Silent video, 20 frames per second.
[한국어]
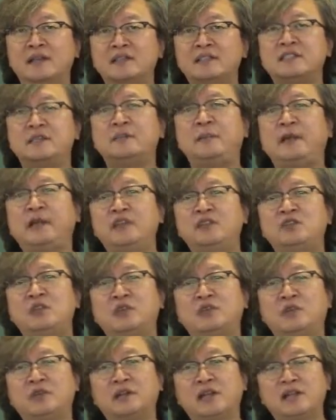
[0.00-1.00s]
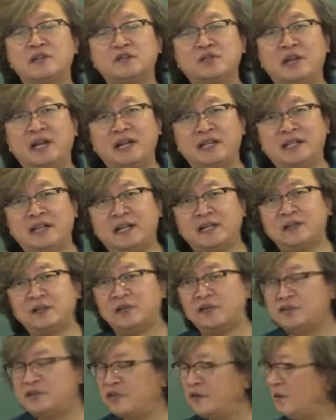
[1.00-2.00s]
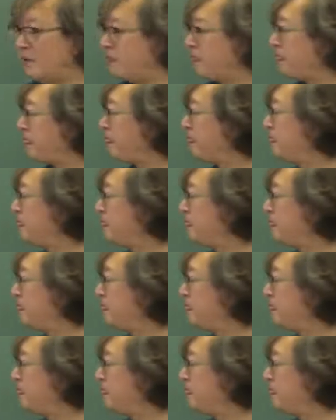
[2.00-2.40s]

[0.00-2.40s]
집행이 종료될 수가 있다는 거죠.